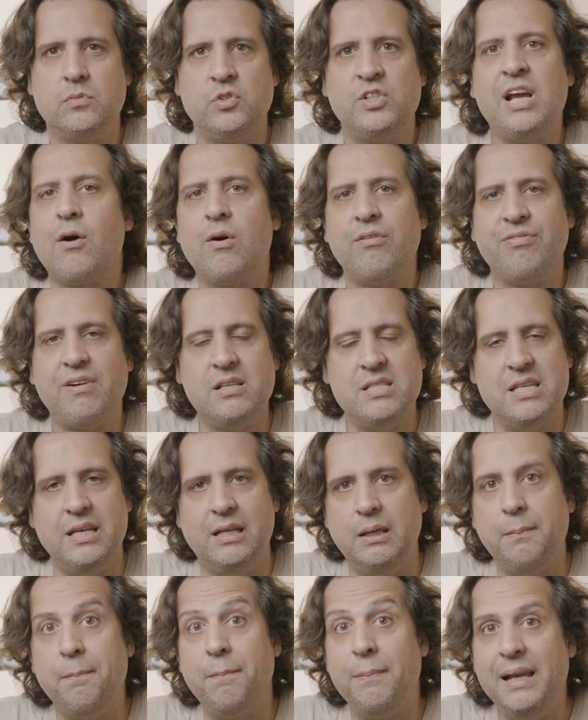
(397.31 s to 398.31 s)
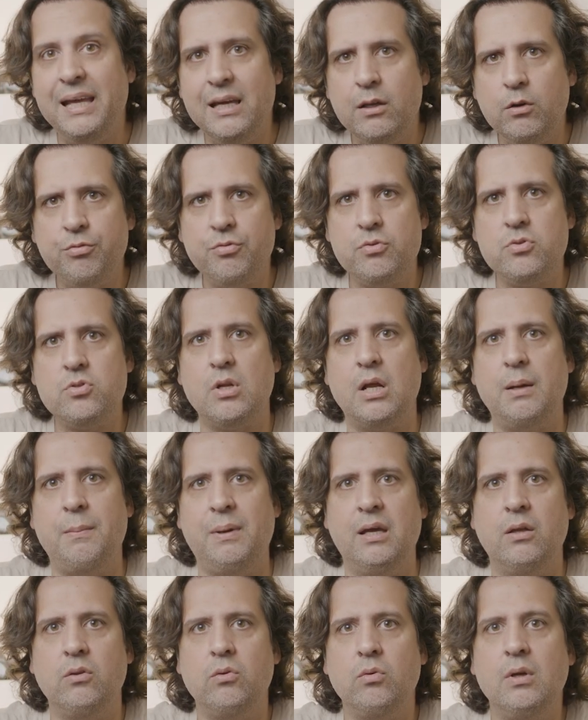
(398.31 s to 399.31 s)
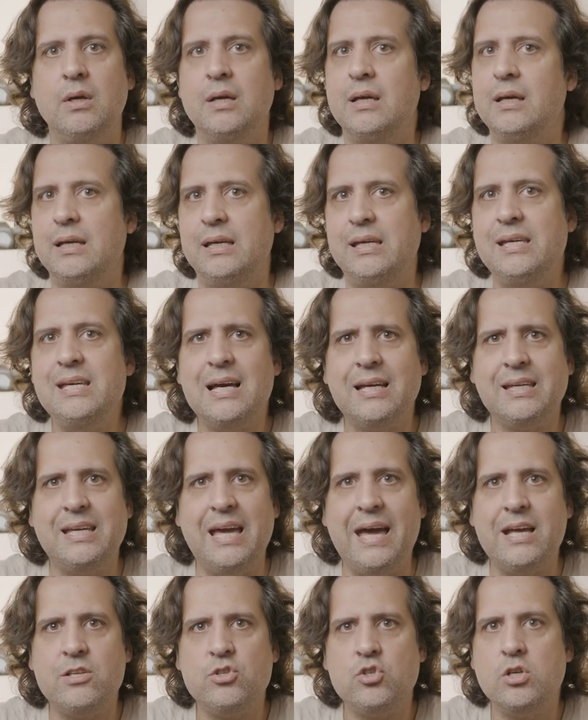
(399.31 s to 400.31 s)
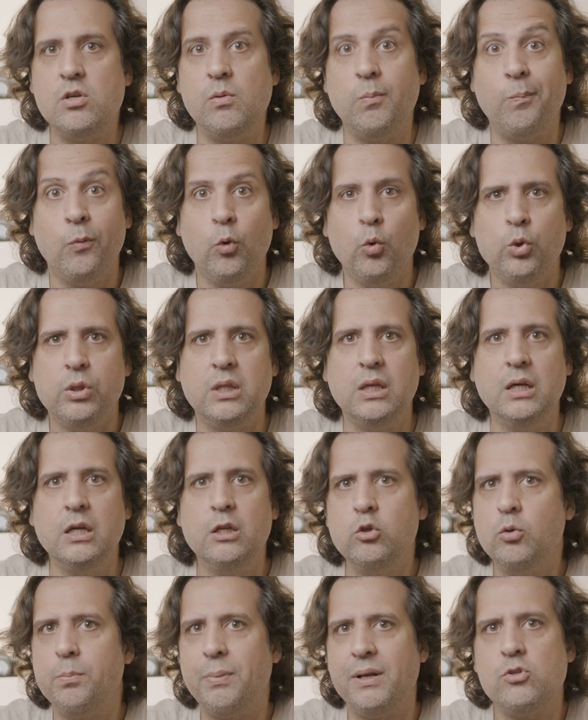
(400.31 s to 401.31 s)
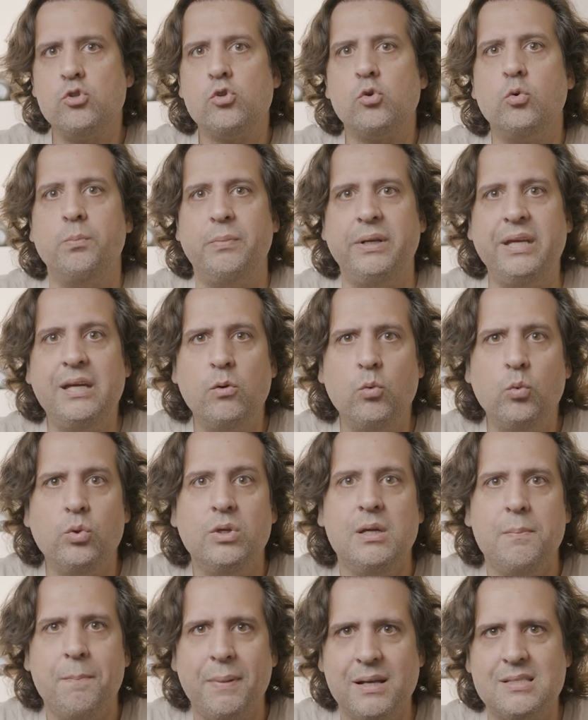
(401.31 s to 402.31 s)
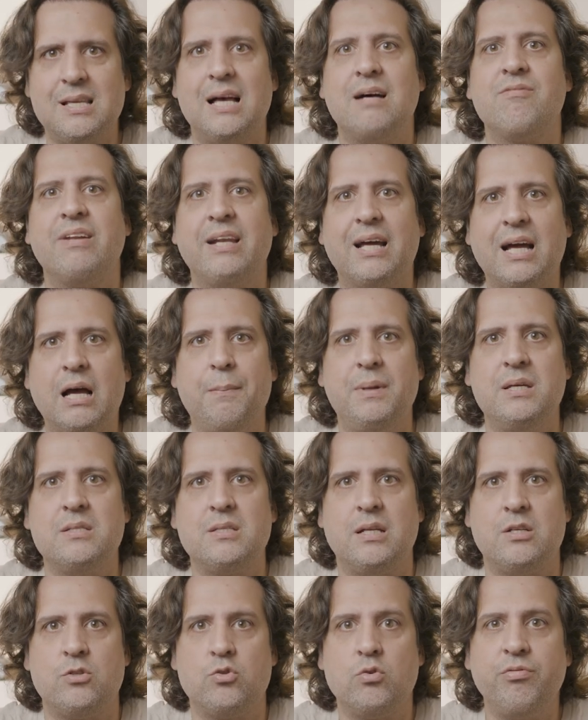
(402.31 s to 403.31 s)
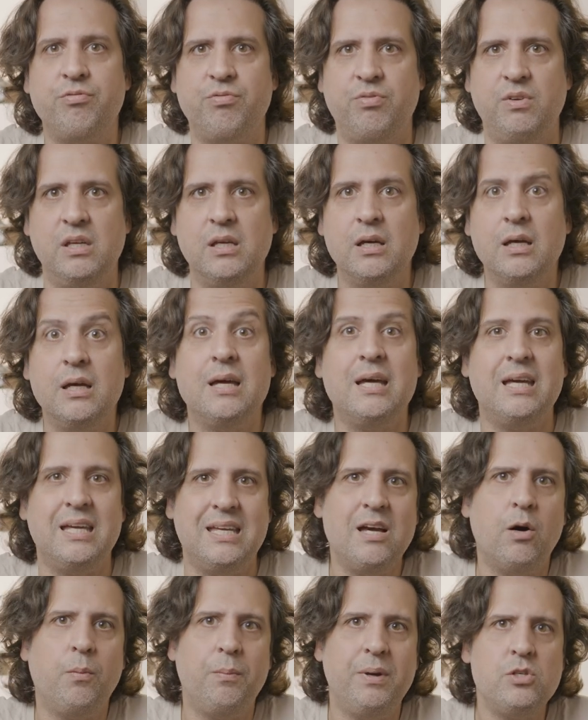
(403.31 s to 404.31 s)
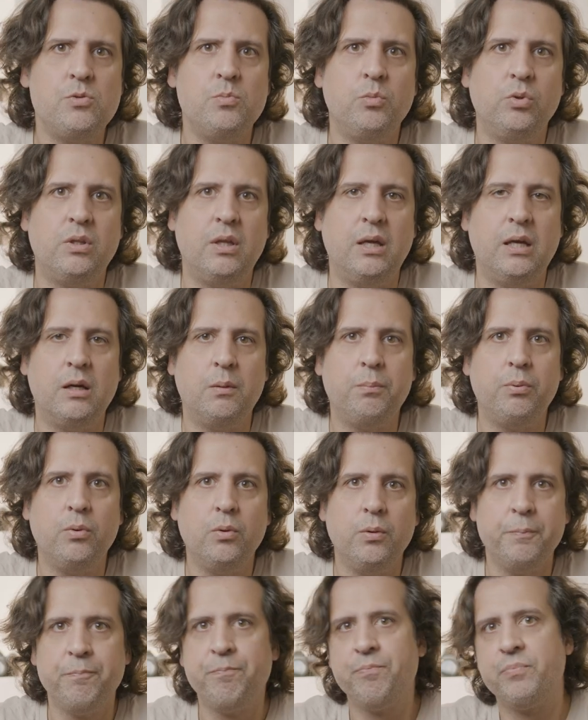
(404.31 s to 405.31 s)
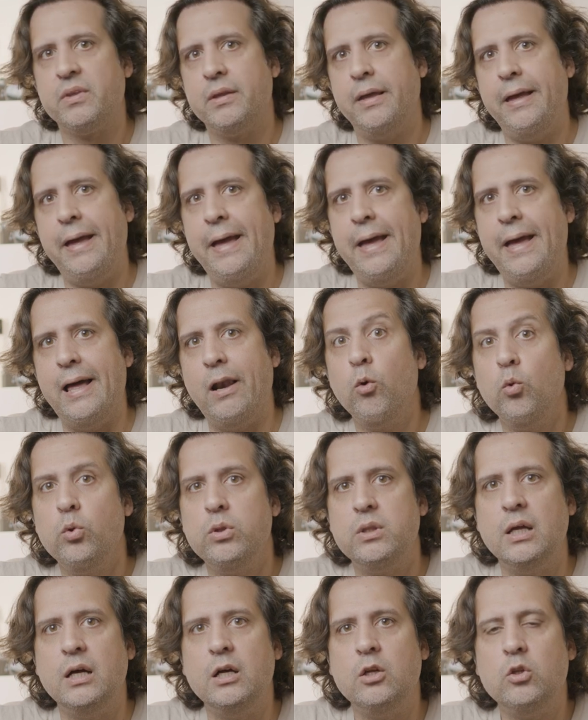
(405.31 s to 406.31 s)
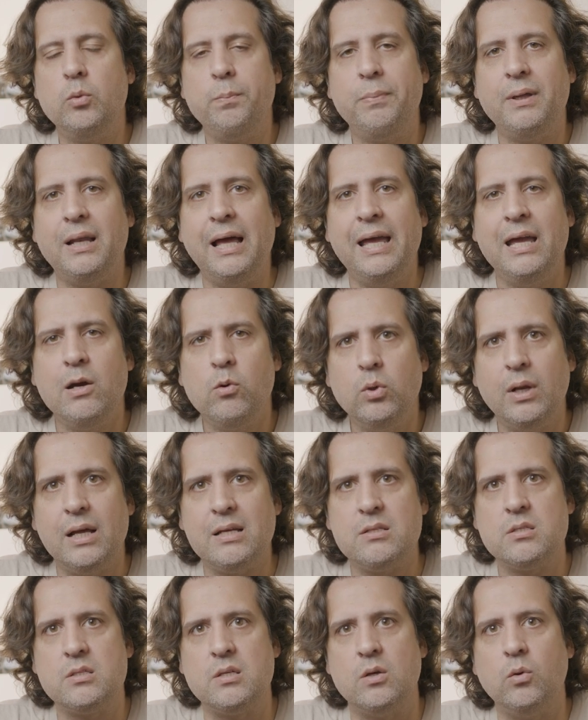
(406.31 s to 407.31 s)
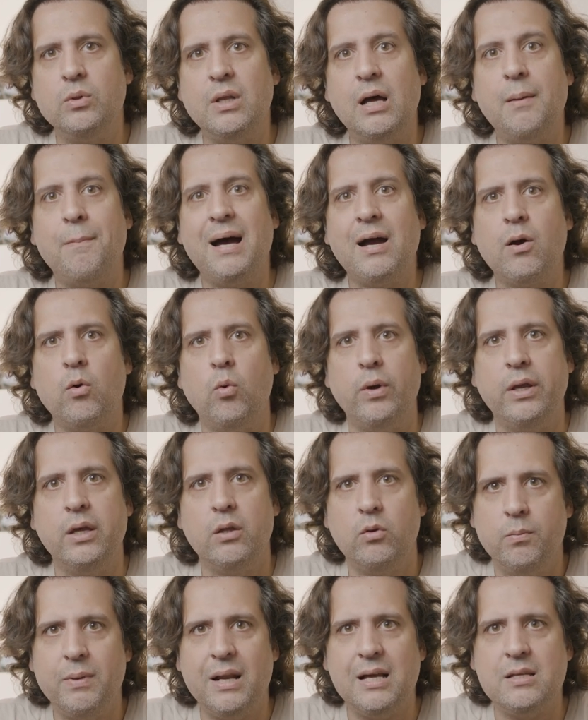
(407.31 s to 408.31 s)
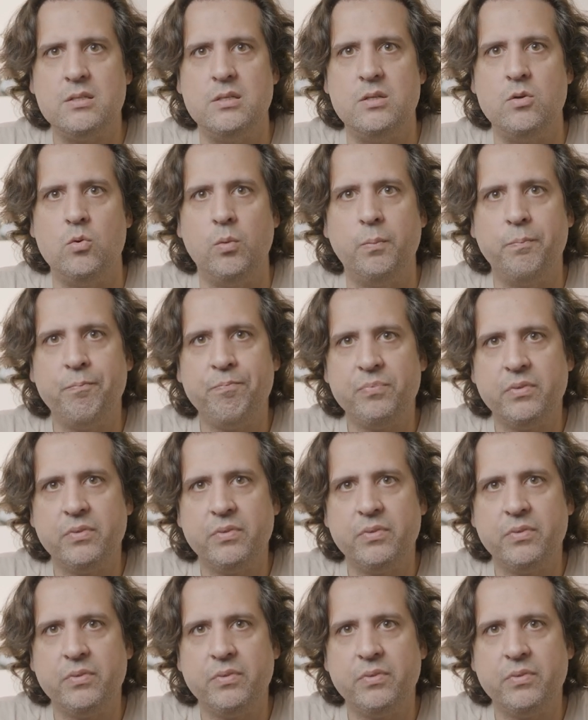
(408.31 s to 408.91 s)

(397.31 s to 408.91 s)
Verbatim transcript: já com a Fazenda em pleno funcionamento e a Getty lutando para descobrir o que passava na cabeça da Sofia e, ao mesmo tempo, é, lutando pela regulação da maconha no Brasil.